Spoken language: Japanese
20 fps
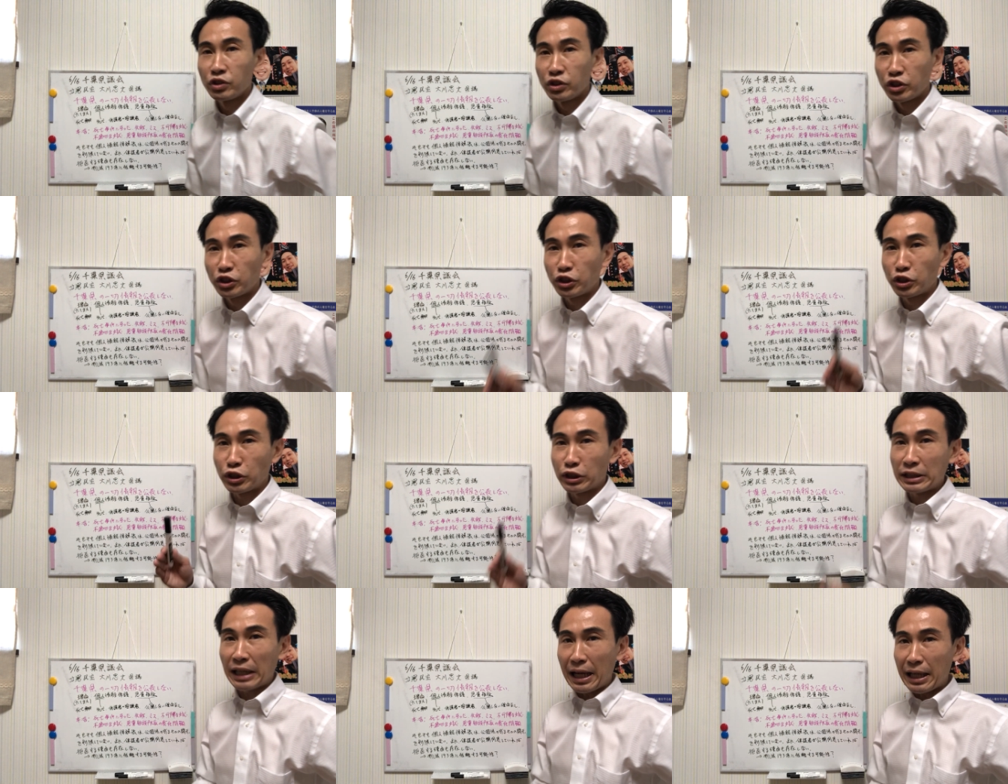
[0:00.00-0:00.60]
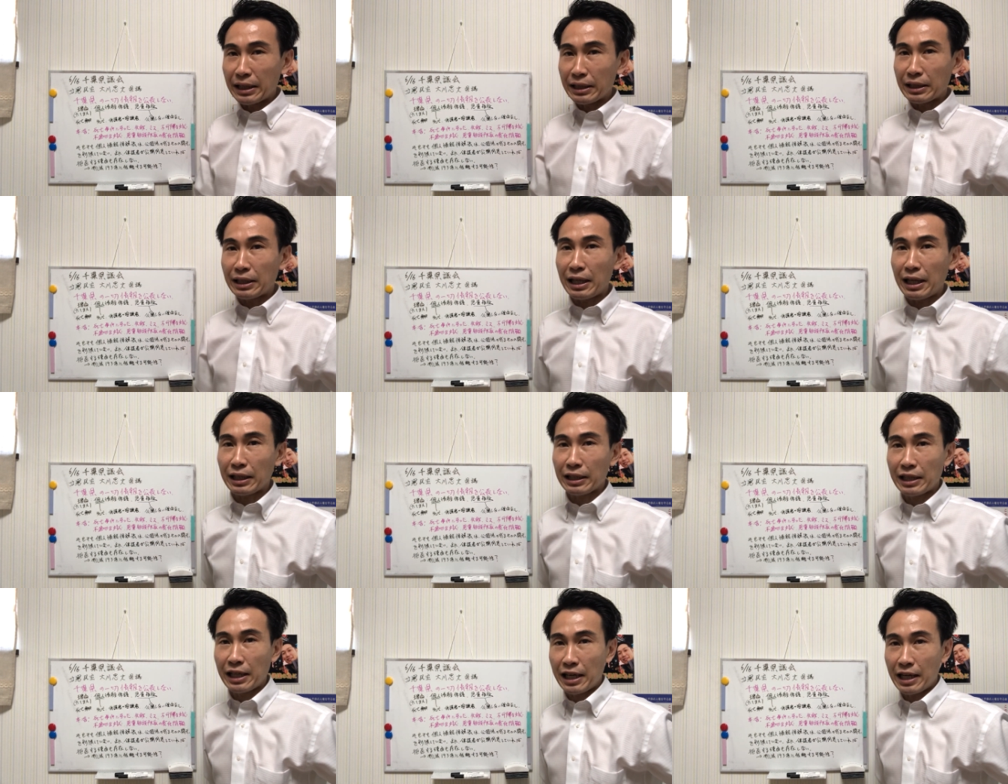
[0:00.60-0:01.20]
ずさん
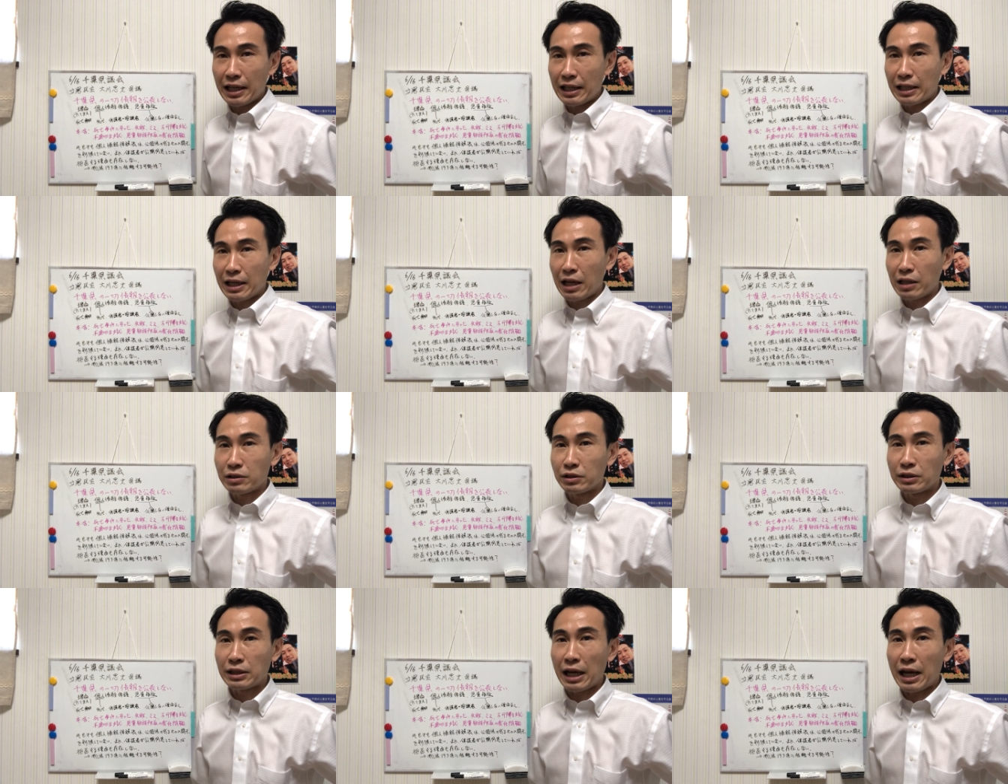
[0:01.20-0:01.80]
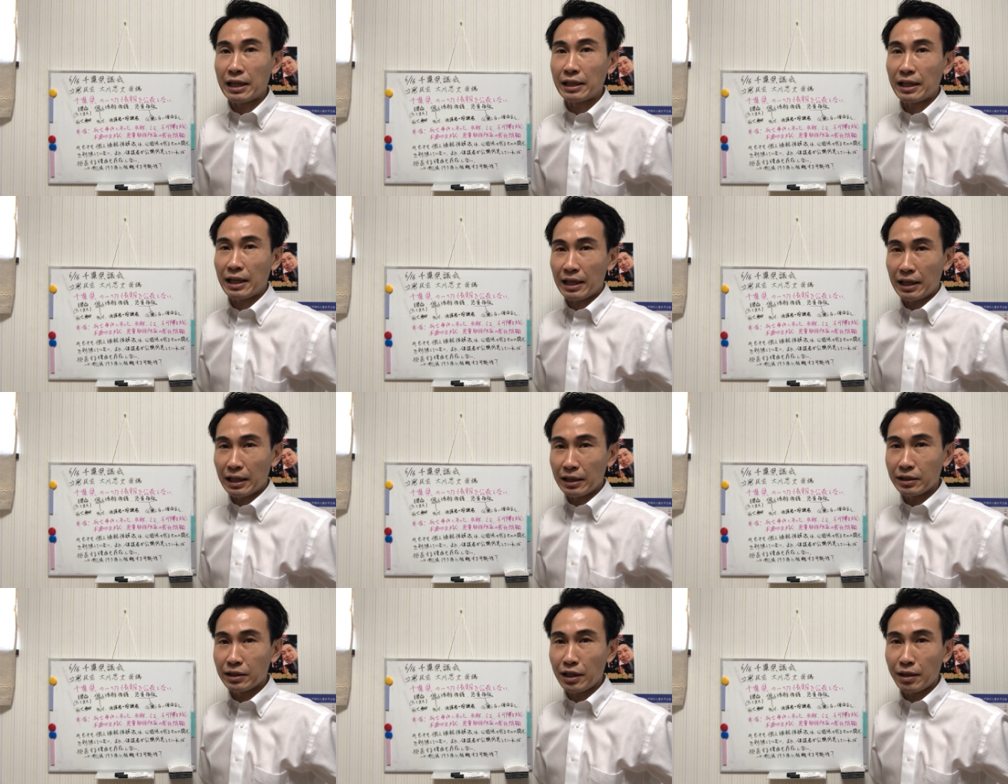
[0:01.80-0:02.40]
な計画が
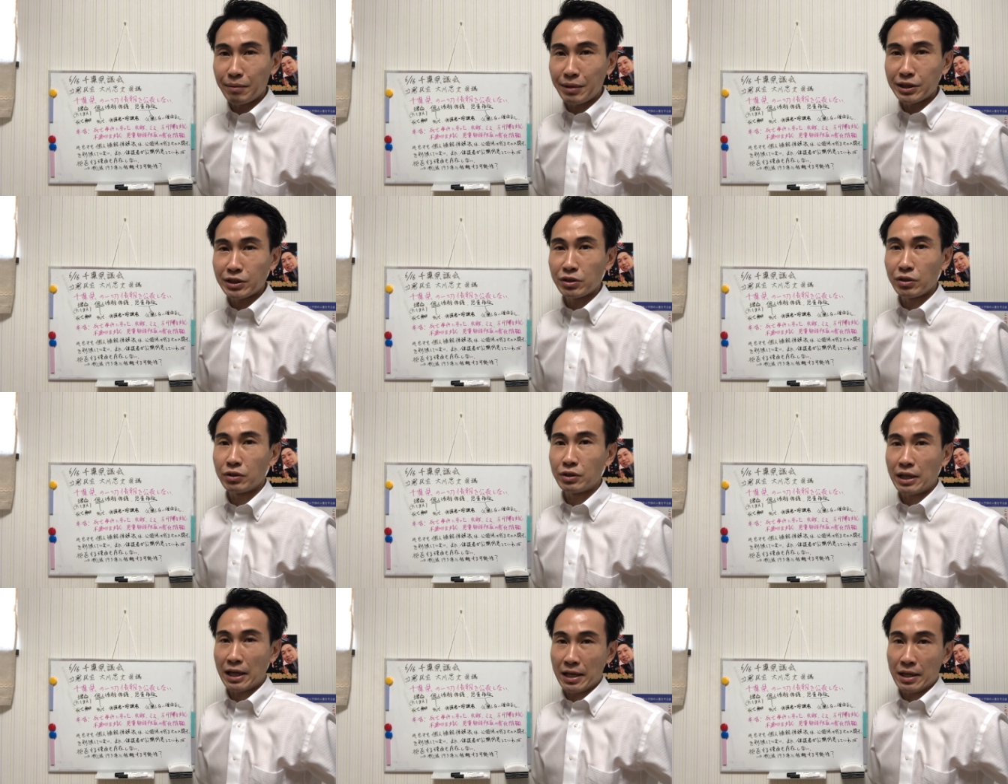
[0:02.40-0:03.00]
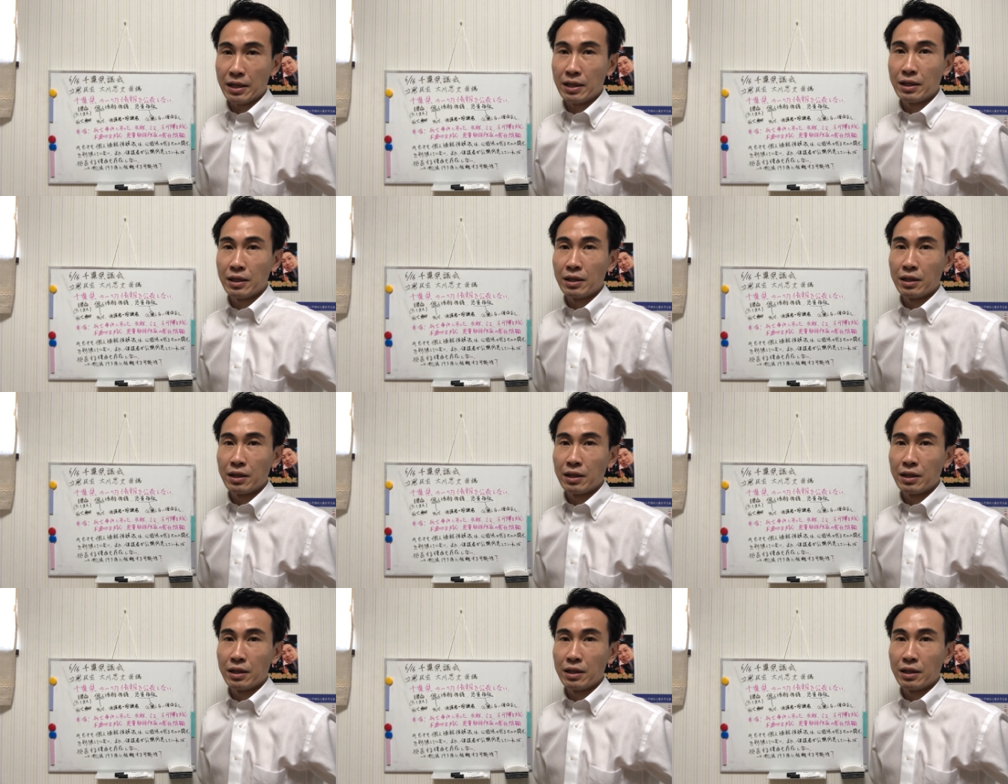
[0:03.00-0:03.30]
並んでいますよね